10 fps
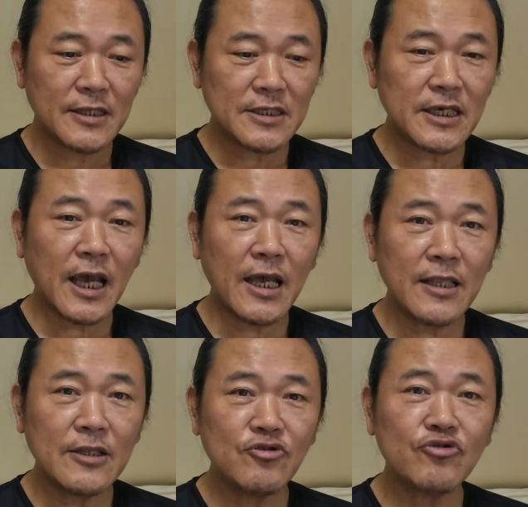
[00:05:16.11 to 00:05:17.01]

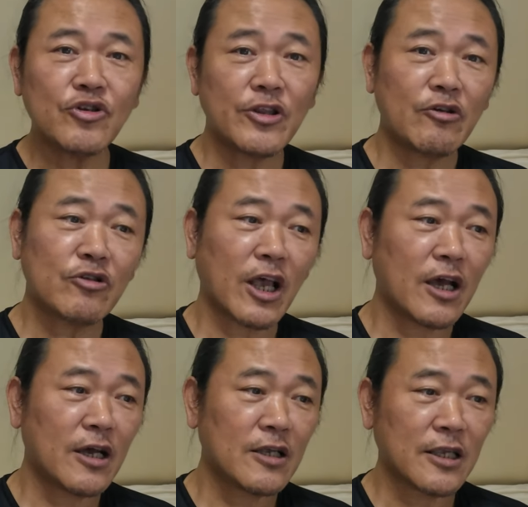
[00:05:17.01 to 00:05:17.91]
시간
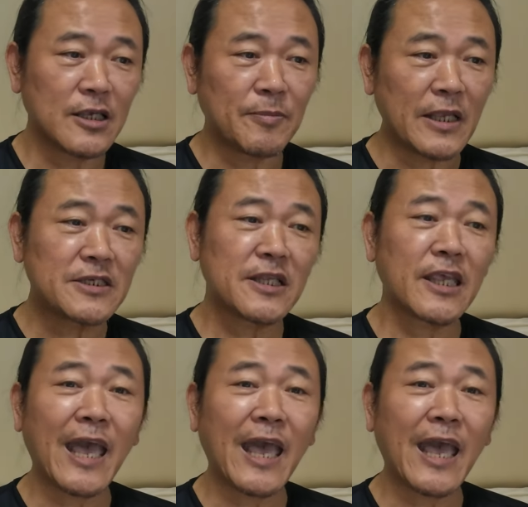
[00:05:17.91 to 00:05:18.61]
순서대로다가 이 배치된